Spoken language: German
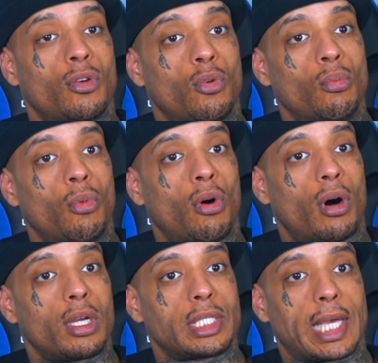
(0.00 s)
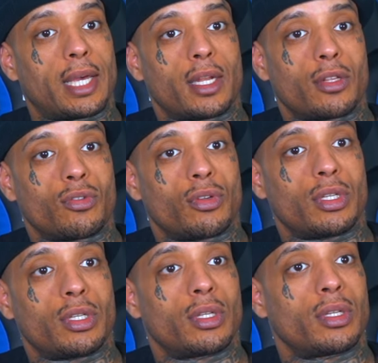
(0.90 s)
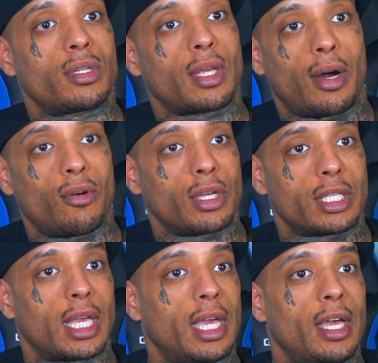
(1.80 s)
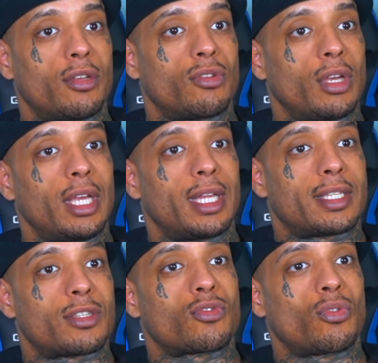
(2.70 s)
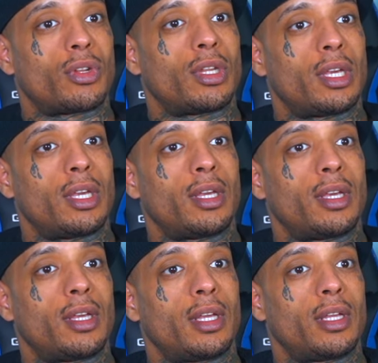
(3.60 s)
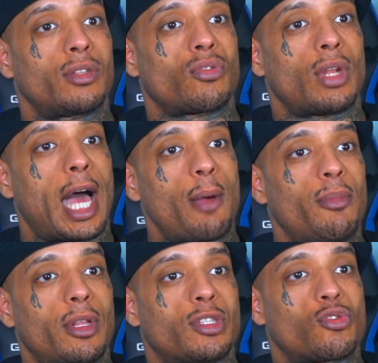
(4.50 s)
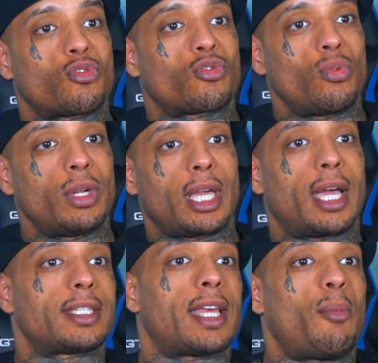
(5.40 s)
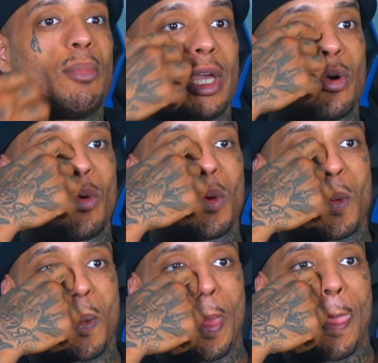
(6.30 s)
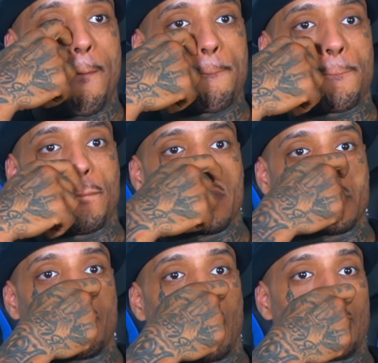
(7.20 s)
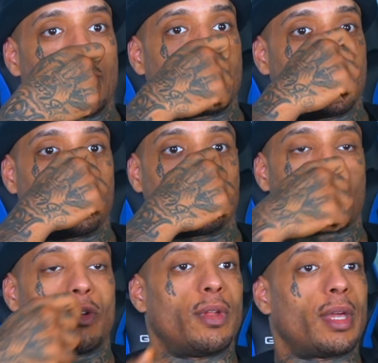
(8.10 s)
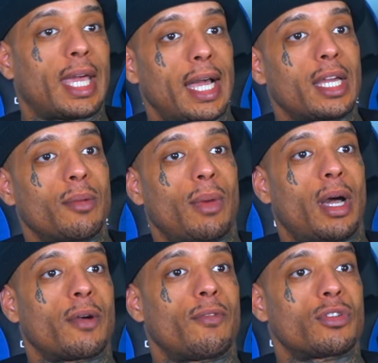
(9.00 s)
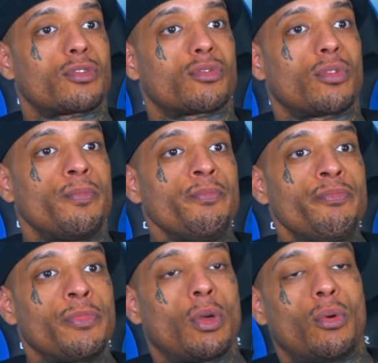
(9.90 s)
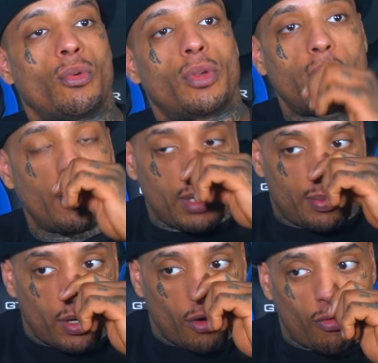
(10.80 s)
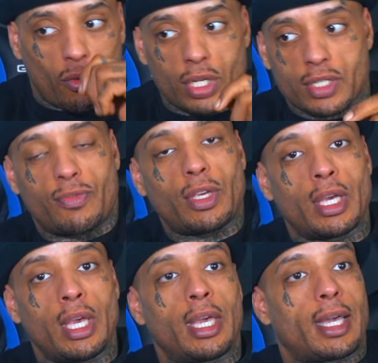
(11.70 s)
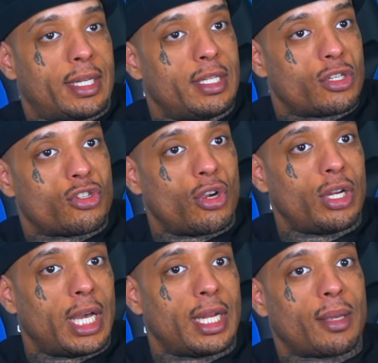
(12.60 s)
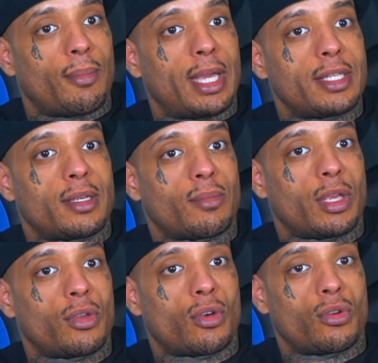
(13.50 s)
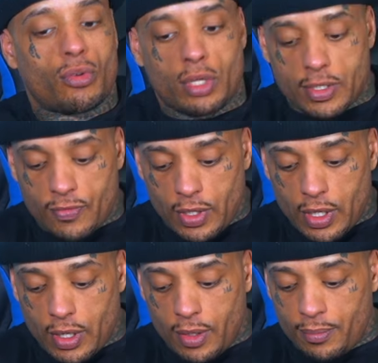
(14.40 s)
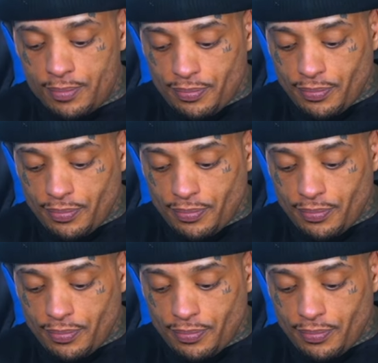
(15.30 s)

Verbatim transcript: Humorsachen natürlich. Traurige Sachen. Also, das ist so ein, so ein Ab, ist so eine krasse Ablenkung. Es macht mich schon krank im Magen, weißt du so. Und ähm, ich bin auch froh, dass wir gerade diese Journey alle gemeinsam gehen können und dass wir ähm,